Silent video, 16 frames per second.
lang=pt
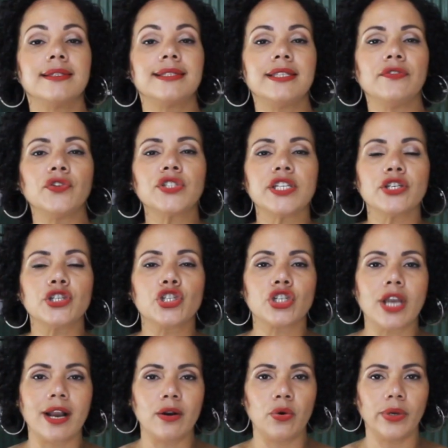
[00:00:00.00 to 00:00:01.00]
Se você
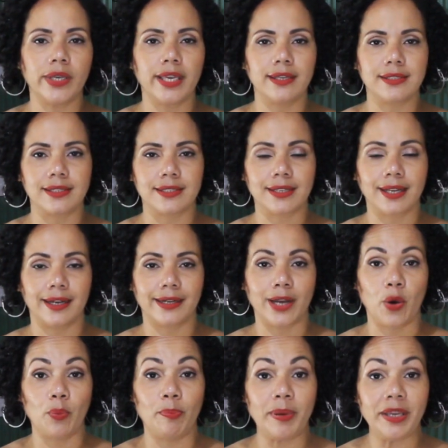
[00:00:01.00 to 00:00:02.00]
já conhece esse
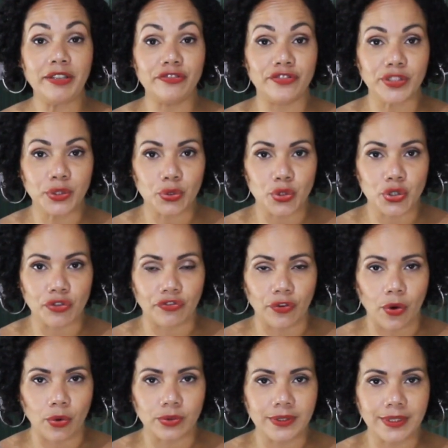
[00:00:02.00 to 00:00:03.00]
canal, bem-vindo de
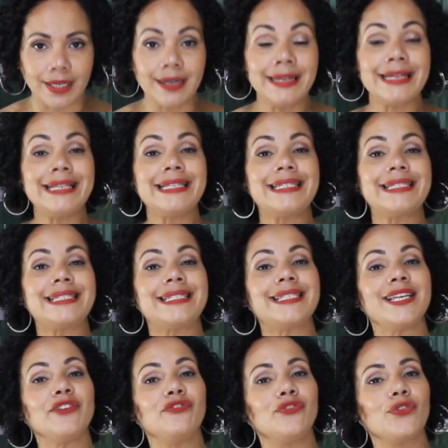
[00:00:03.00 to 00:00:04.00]
volta.
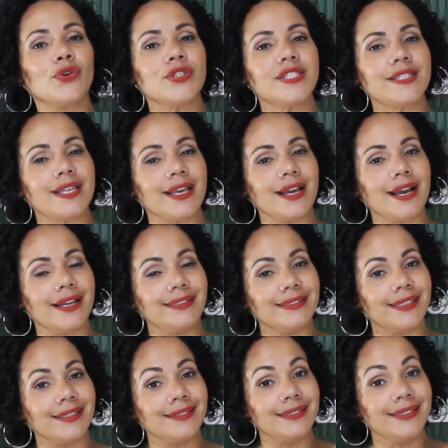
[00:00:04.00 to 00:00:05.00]
Se você
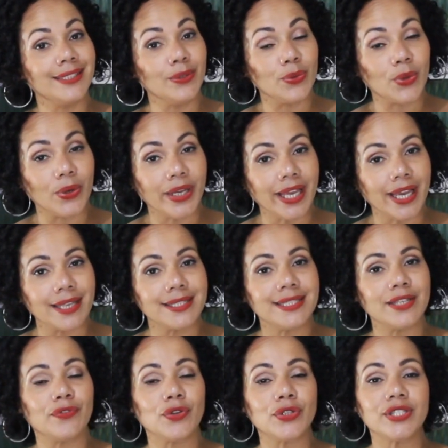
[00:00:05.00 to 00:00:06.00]
ainda não
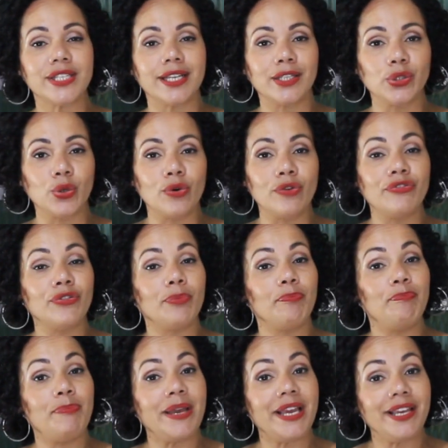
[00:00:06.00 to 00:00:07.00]
conhece, se você é novo,
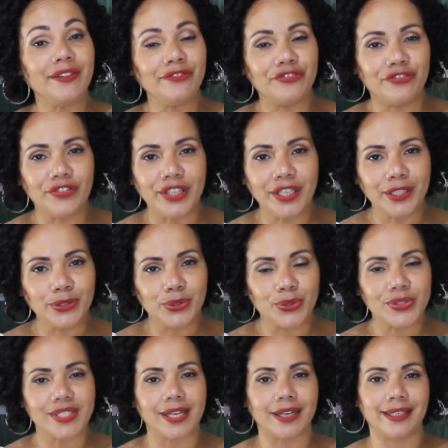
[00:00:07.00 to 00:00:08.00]

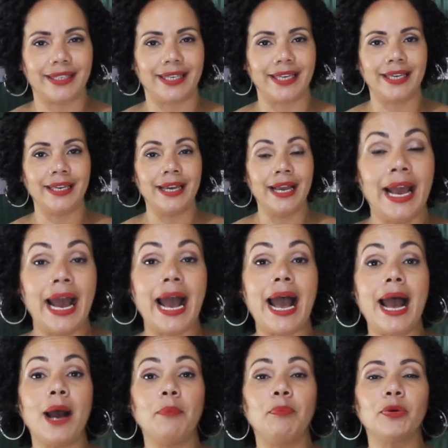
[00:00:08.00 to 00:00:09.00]
bem-vindos aqui.
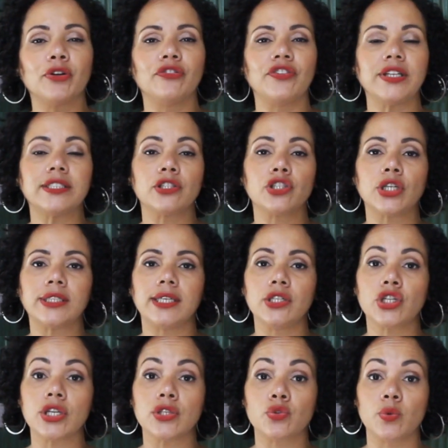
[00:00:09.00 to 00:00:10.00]
Aproveita, já
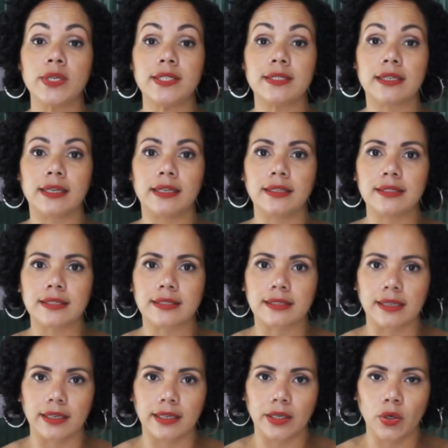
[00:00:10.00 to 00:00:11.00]
deixa a sua
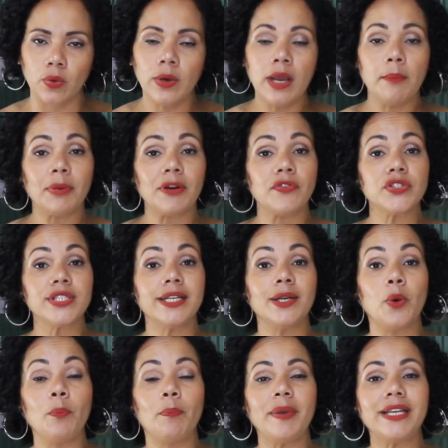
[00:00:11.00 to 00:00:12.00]
inscrição para você
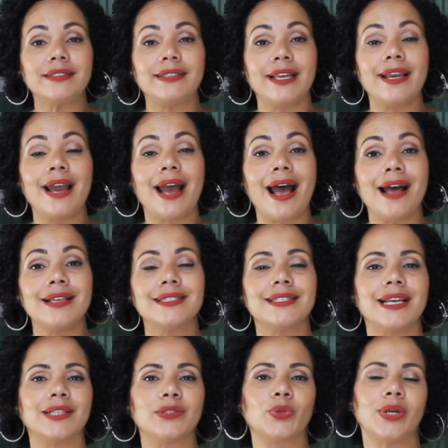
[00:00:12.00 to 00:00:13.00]
não perder
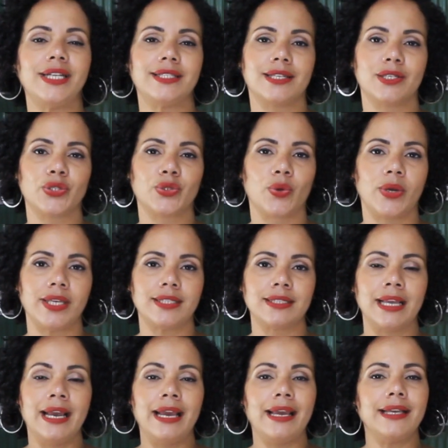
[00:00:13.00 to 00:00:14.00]
as atualizações.